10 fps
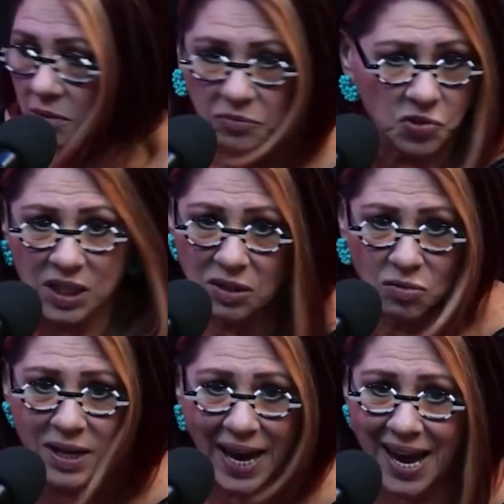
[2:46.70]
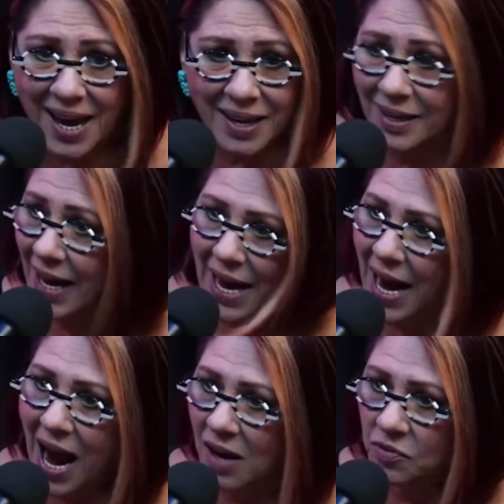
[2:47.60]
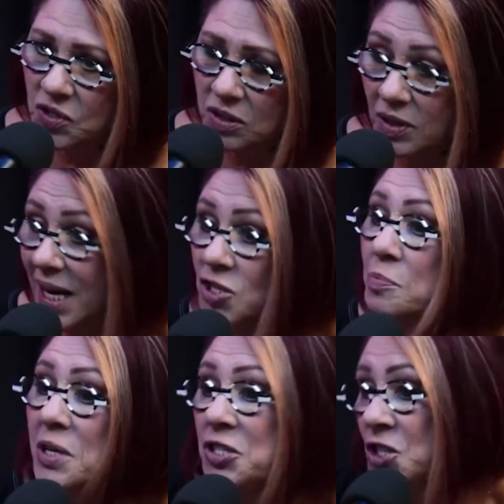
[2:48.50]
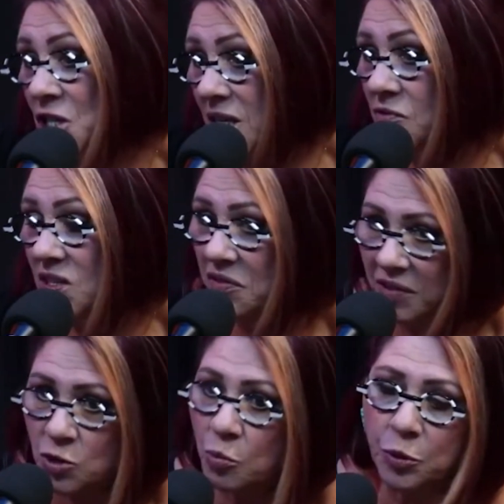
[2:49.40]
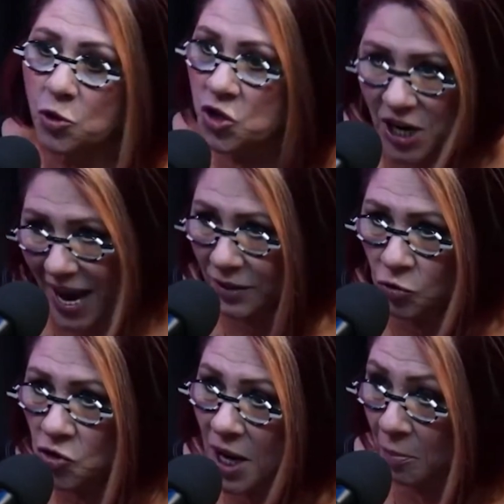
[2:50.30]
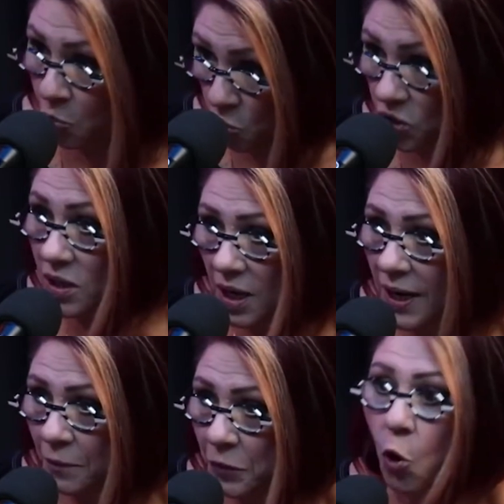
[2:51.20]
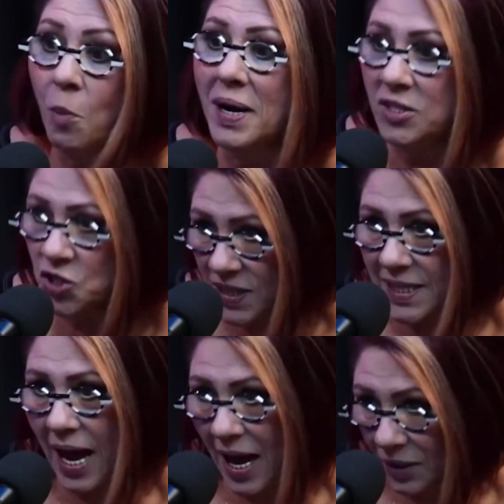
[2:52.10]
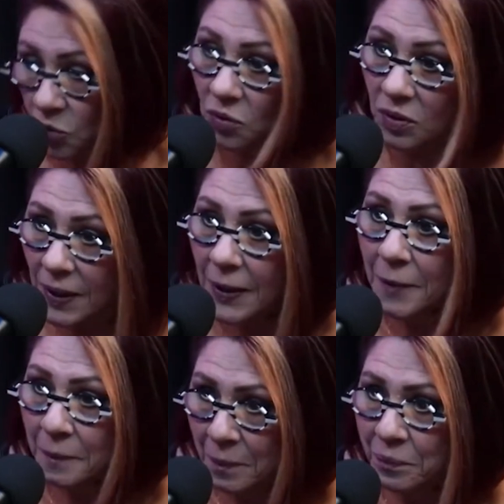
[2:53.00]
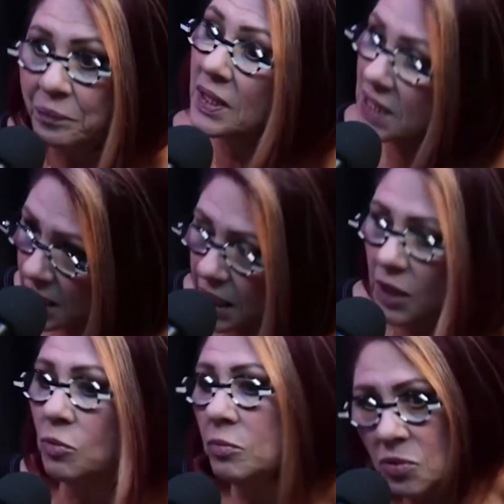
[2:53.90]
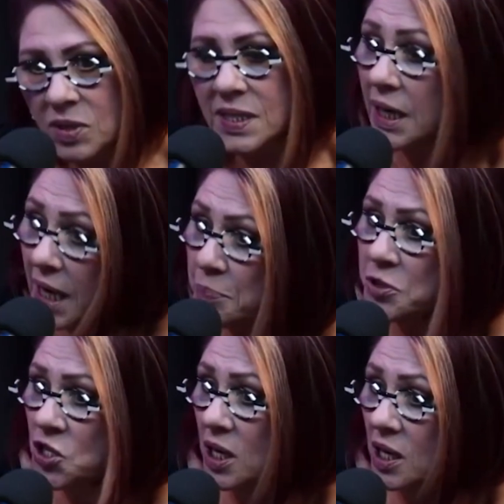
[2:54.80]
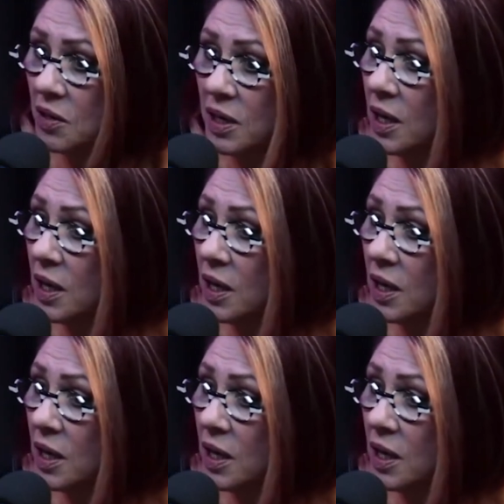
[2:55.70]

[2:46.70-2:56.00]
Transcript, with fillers: você não quer encarar, você não quer admitir, você faz um projeto de amor romantizado. Cria uma novela. Você cria um script. Só que esse personagem